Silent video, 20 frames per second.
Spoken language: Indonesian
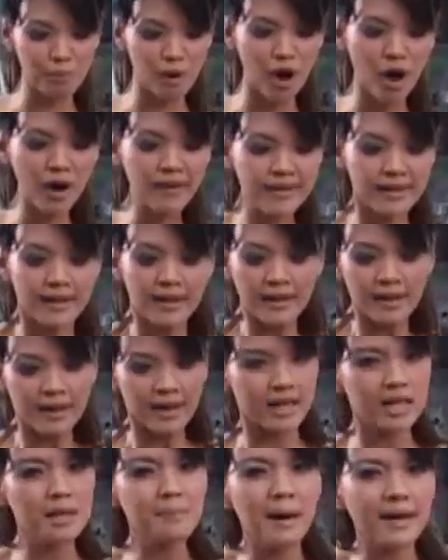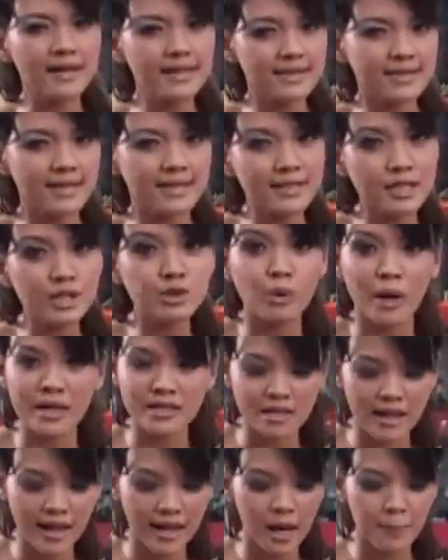blok. Ini manisnya sesuai
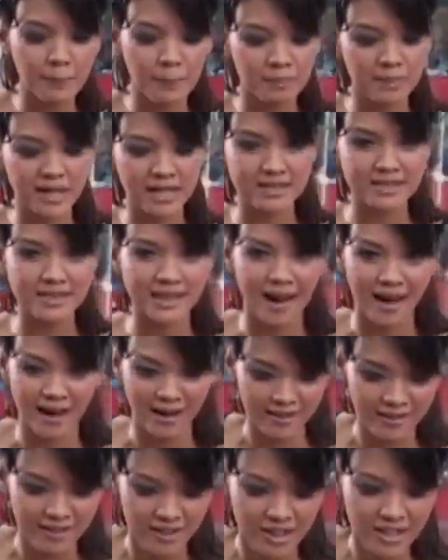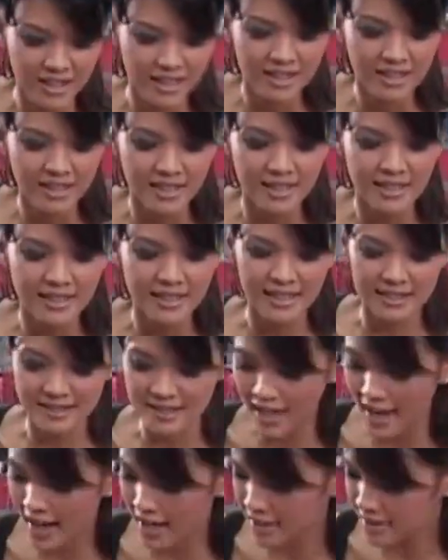selera pemirsa.
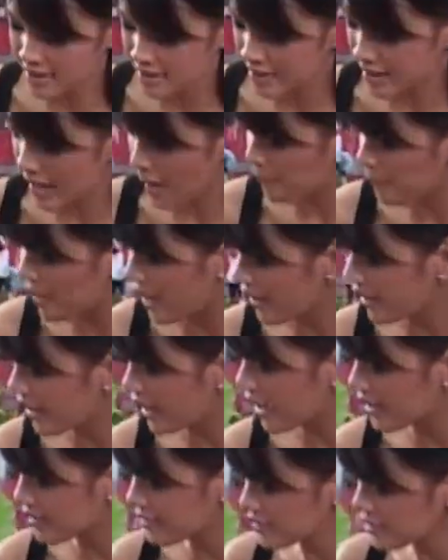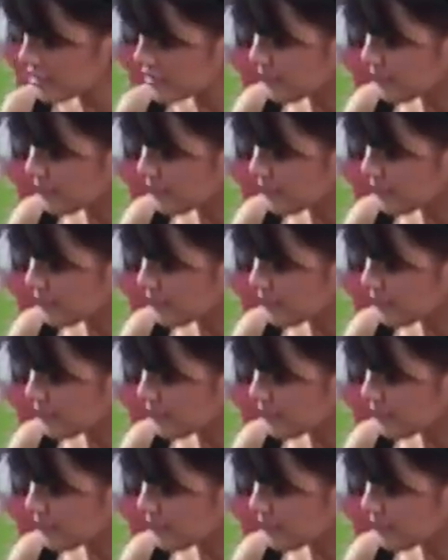Kita tambahkan